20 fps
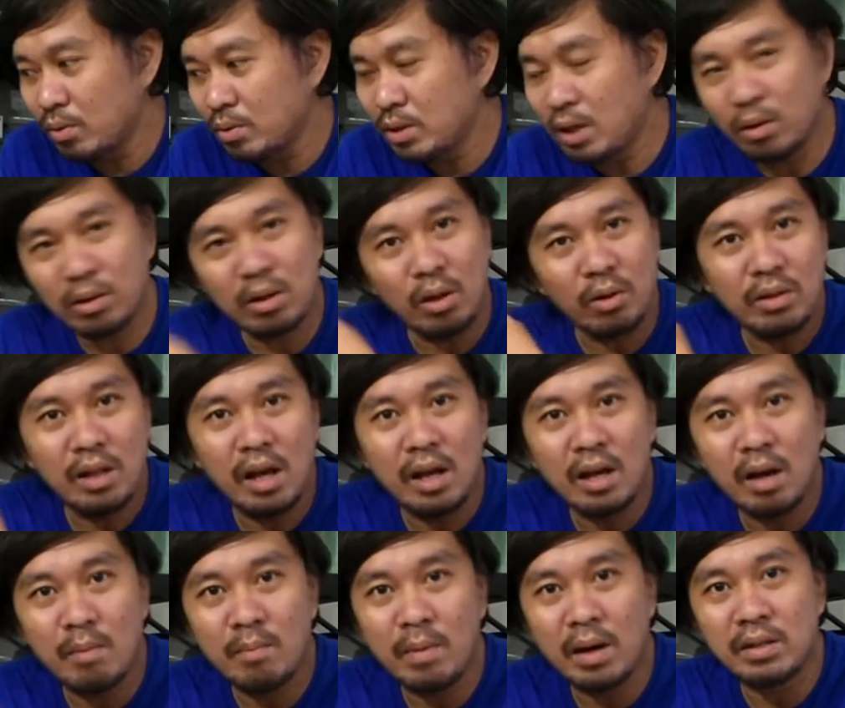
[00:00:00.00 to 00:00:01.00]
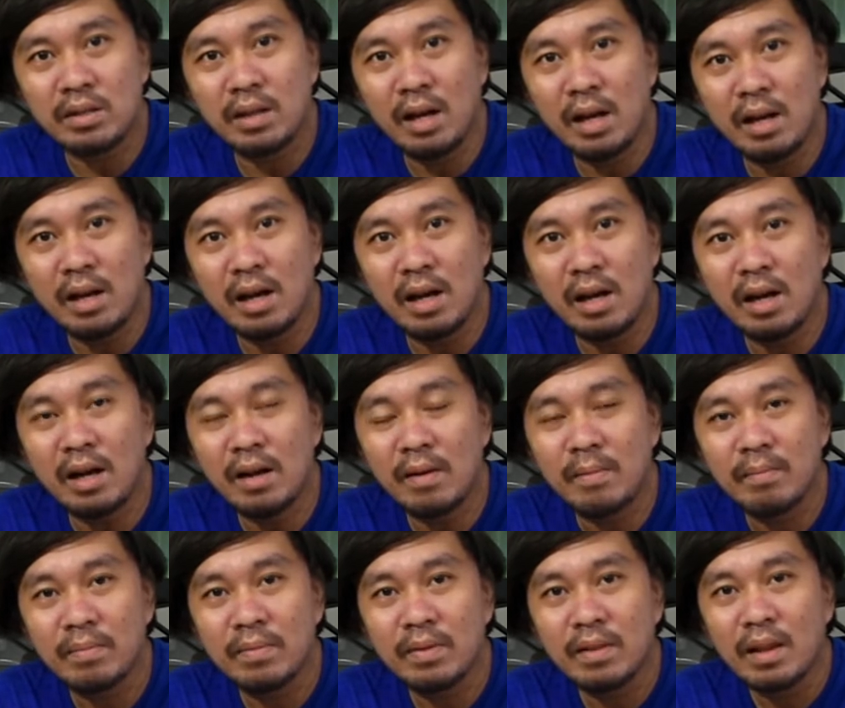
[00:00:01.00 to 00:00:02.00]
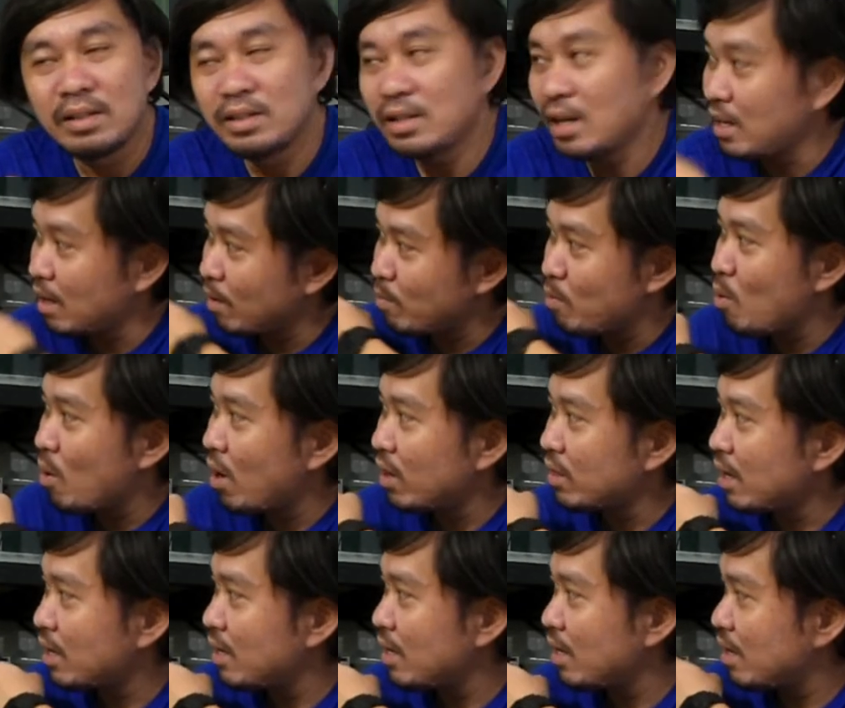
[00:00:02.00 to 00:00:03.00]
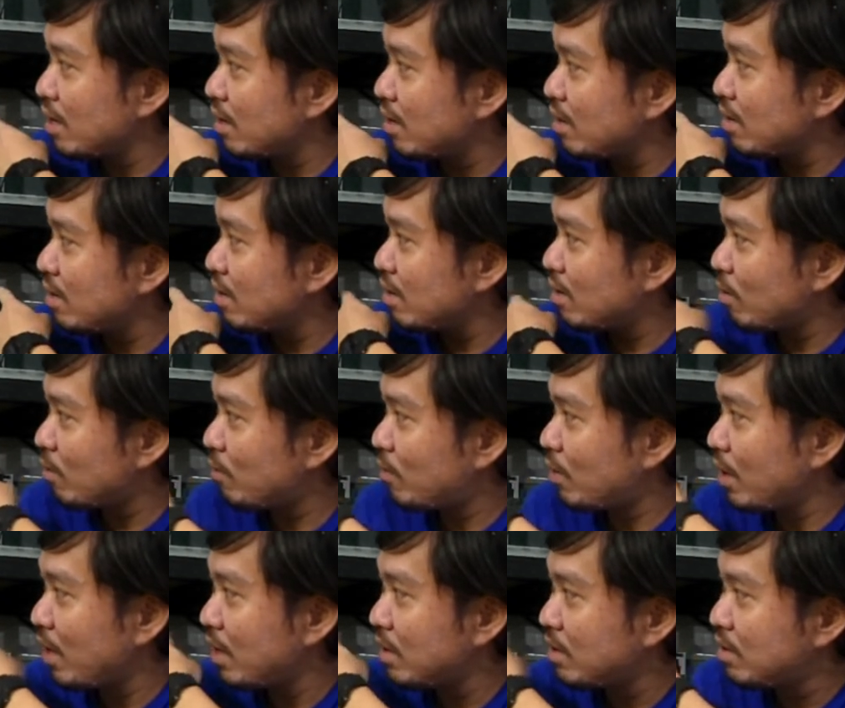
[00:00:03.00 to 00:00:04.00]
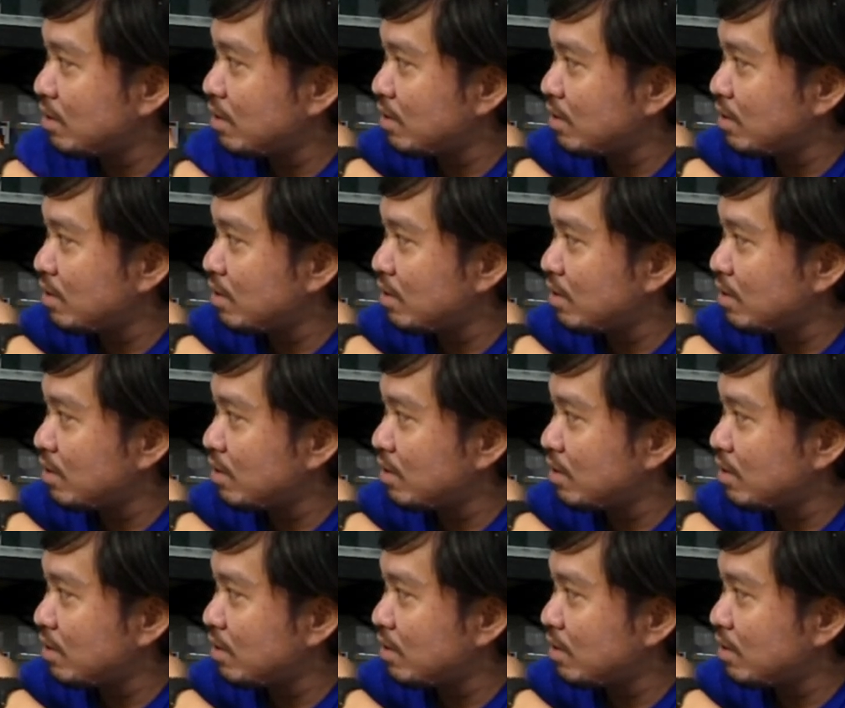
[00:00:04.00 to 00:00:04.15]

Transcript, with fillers: shout out day kay Mark siya nagbuhat aning overhead